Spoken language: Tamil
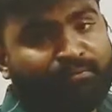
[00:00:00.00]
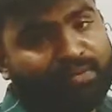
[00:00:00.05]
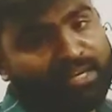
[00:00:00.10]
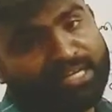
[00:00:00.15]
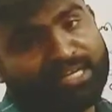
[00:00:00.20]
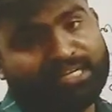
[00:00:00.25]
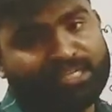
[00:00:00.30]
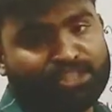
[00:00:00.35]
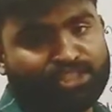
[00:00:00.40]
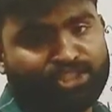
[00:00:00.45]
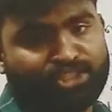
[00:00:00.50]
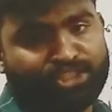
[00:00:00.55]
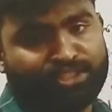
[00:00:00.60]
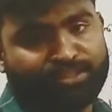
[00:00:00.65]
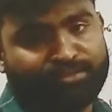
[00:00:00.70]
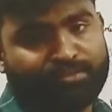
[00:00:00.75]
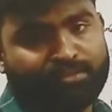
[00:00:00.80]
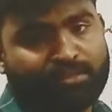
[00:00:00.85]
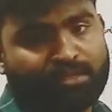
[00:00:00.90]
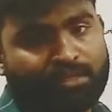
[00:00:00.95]
வில் நிகழ்ச்சி
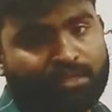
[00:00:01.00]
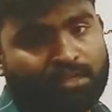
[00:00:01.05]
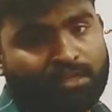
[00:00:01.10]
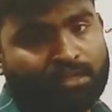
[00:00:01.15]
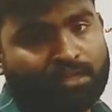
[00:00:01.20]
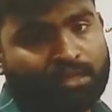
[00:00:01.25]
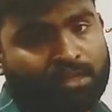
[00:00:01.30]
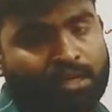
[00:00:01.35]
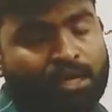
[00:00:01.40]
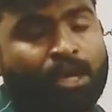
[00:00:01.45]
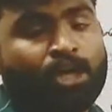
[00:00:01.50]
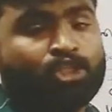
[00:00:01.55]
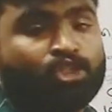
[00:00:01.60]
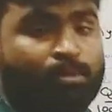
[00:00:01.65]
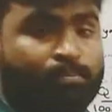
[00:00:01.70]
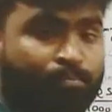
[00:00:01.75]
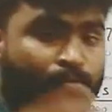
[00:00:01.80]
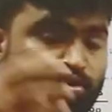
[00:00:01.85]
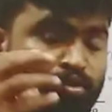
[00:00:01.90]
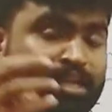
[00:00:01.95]
ஸோ
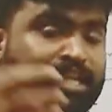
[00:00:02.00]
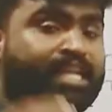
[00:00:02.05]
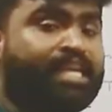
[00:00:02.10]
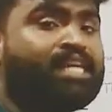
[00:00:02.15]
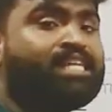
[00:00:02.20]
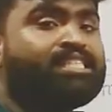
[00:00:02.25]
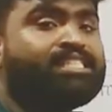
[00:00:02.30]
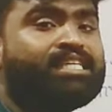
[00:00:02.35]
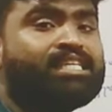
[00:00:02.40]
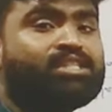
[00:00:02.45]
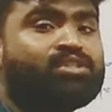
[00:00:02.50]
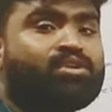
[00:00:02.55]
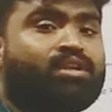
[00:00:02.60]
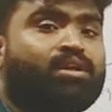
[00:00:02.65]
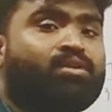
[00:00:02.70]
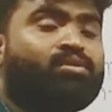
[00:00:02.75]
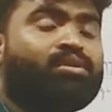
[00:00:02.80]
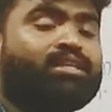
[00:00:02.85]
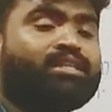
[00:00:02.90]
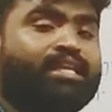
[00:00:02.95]
புள்ளி நிகழ்ச்சின்னு
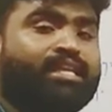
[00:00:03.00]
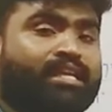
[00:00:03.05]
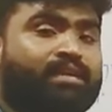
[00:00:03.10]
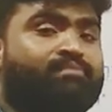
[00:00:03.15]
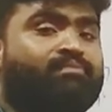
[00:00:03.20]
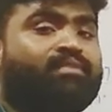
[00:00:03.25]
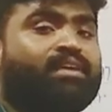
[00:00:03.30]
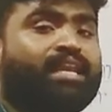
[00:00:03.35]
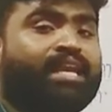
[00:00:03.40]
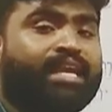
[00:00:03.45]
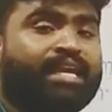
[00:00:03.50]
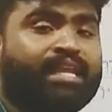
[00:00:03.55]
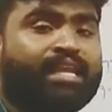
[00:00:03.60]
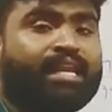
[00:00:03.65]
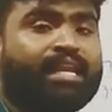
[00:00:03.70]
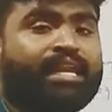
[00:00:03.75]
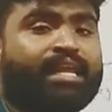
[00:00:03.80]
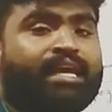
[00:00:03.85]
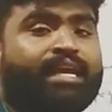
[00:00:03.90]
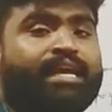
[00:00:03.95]
சொன்னால் உங்களுக்கு தெரியும்
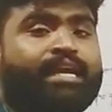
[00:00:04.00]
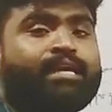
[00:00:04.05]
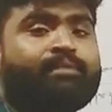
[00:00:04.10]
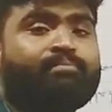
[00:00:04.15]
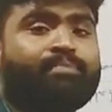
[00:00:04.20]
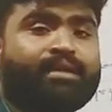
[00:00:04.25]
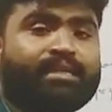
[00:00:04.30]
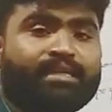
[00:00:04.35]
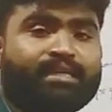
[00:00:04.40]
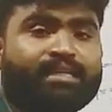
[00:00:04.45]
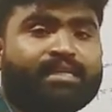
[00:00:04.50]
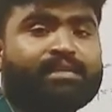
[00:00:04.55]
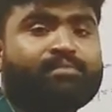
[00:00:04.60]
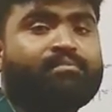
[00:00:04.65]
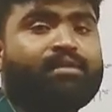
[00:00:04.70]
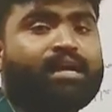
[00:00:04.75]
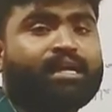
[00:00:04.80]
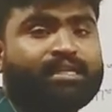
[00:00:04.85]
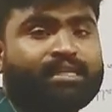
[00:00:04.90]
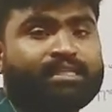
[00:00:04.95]
விலையில் ஏற்படுகின்ற
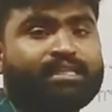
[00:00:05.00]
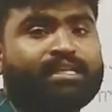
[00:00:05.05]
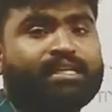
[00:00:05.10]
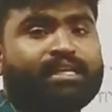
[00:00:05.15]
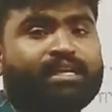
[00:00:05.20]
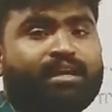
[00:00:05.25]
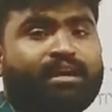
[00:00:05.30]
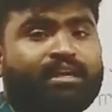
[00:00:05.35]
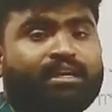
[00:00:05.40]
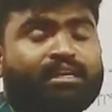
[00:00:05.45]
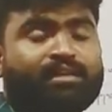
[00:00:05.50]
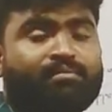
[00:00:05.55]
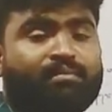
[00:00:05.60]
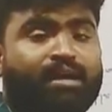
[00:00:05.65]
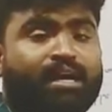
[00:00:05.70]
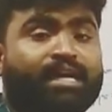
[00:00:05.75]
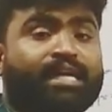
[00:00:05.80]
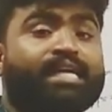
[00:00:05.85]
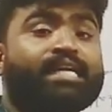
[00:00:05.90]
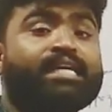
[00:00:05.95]
மாற்றத்தின்
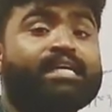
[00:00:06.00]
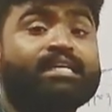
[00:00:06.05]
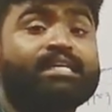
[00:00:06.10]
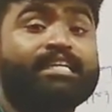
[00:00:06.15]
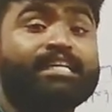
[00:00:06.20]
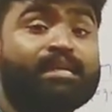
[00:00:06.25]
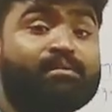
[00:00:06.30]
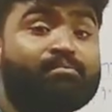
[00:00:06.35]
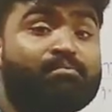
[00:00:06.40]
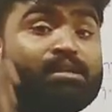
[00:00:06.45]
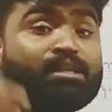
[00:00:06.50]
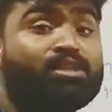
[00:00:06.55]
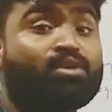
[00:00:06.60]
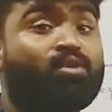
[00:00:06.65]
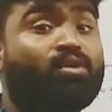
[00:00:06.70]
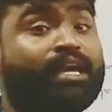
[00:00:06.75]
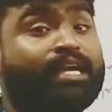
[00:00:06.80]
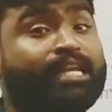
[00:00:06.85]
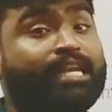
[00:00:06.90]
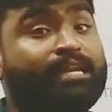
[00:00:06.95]
காரணமாக நிரம்பல்
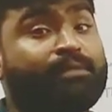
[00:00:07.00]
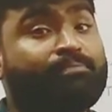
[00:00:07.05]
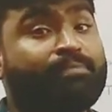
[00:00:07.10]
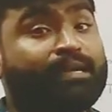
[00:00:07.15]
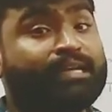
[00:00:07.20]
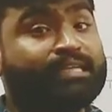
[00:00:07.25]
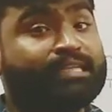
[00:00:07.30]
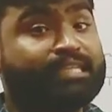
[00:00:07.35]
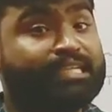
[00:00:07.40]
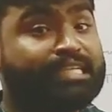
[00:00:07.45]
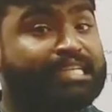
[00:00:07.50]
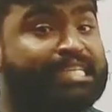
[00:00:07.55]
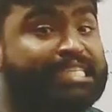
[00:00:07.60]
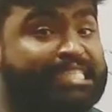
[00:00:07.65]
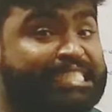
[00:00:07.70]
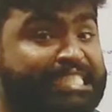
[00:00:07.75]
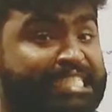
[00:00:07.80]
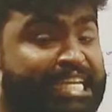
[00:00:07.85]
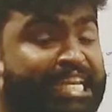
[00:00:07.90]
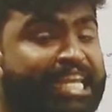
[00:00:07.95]
தொகையில் ஏற்படுகின்ற
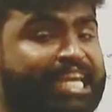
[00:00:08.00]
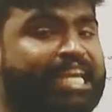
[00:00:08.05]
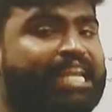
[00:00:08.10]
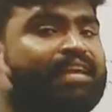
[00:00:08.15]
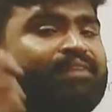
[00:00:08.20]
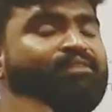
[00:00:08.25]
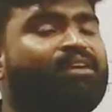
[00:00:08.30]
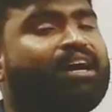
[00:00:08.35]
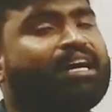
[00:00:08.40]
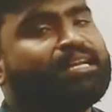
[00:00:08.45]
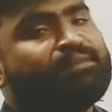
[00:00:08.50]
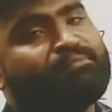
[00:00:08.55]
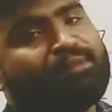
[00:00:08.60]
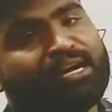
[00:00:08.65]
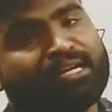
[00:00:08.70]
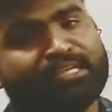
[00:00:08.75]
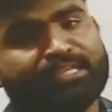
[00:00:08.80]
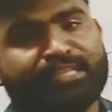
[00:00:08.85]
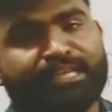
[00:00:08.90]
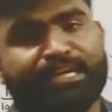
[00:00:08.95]
சிறியளவான
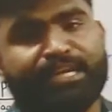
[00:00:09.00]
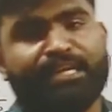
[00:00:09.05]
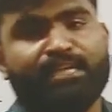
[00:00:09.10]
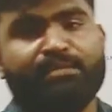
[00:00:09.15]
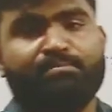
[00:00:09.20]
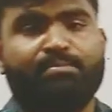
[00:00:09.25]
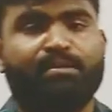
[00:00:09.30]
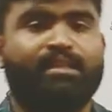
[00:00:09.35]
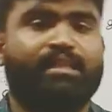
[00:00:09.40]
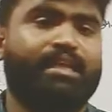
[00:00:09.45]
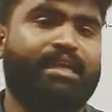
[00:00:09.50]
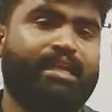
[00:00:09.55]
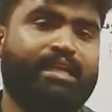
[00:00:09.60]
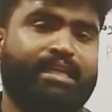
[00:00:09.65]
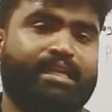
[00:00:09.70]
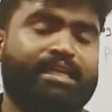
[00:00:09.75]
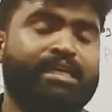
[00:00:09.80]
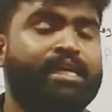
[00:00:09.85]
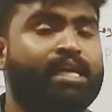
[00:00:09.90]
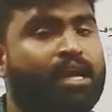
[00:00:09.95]
மாற்றத்தை கணிப்பது
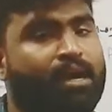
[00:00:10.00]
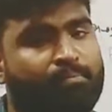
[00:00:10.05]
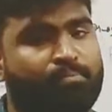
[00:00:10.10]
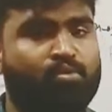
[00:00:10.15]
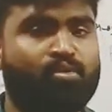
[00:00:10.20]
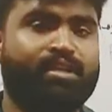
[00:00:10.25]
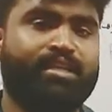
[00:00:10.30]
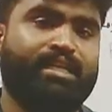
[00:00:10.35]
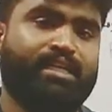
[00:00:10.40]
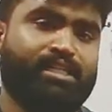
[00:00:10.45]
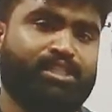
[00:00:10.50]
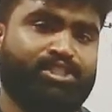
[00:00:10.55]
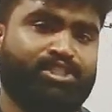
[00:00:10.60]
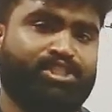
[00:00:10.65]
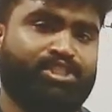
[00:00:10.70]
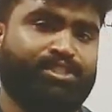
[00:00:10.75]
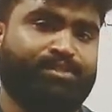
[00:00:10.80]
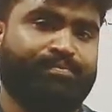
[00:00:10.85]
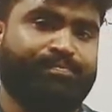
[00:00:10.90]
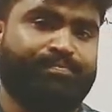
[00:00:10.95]
என்ன புள்ளி
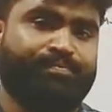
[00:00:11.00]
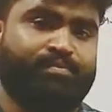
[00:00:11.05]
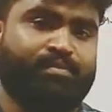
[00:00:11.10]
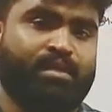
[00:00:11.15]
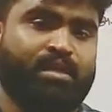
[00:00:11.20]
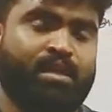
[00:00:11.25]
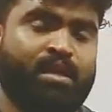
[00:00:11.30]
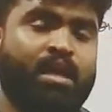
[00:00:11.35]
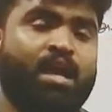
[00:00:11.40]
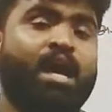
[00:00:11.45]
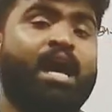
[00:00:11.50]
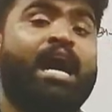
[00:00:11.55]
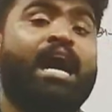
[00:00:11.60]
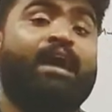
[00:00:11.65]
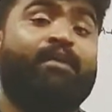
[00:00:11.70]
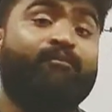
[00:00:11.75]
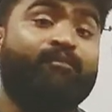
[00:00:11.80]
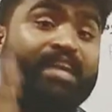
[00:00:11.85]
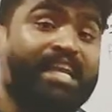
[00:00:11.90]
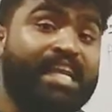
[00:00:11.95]
நிகழ்ச்சி
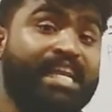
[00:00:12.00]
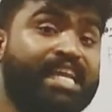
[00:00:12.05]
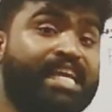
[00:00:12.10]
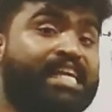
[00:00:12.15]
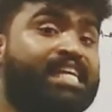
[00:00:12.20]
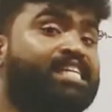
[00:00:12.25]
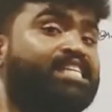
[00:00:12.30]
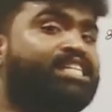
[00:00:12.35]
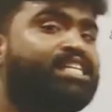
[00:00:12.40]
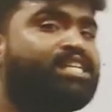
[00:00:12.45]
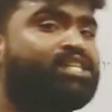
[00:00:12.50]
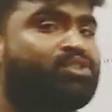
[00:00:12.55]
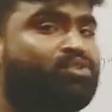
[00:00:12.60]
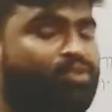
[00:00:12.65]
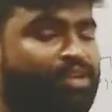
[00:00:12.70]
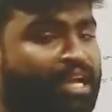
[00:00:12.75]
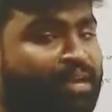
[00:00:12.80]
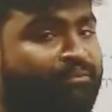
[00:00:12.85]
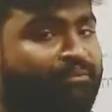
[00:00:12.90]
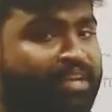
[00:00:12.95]
வில் நிகழ்ச்சி என்று
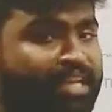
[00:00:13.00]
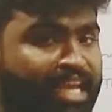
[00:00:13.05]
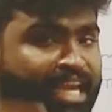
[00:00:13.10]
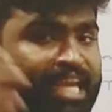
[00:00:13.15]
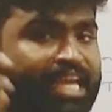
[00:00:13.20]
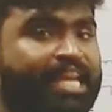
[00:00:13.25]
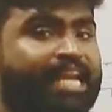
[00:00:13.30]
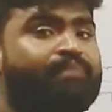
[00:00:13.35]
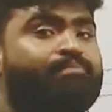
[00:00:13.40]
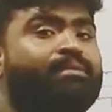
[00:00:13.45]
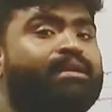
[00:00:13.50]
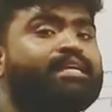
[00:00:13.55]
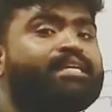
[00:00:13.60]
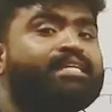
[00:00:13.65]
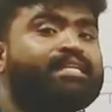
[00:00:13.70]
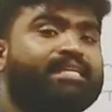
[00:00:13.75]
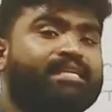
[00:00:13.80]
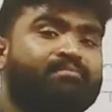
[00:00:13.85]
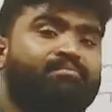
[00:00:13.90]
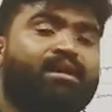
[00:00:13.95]
சொன்னால் விலையில்
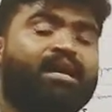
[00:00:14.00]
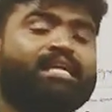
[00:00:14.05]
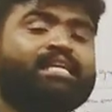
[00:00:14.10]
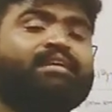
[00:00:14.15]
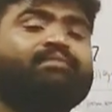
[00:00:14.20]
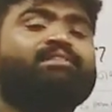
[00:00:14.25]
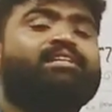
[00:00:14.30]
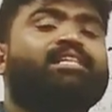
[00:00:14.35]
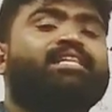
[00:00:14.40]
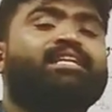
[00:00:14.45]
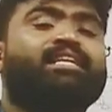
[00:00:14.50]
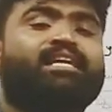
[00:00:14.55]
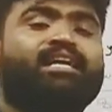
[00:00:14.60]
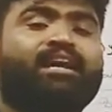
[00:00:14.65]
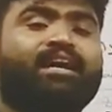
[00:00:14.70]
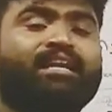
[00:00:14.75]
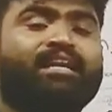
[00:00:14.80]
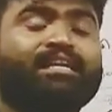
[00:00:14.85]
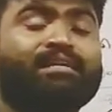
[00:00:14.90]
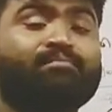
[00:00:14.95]
ஏற்படுகின்ற மாற்ற விதத்தின்
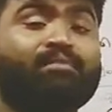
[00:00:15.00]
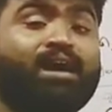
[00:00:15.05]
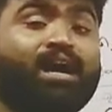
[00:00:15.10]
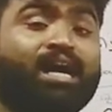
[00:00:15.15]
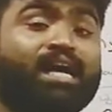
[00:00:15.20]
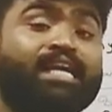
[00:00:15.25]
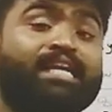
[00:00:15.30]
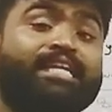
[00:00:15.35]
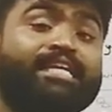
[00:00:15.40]
காரணமாக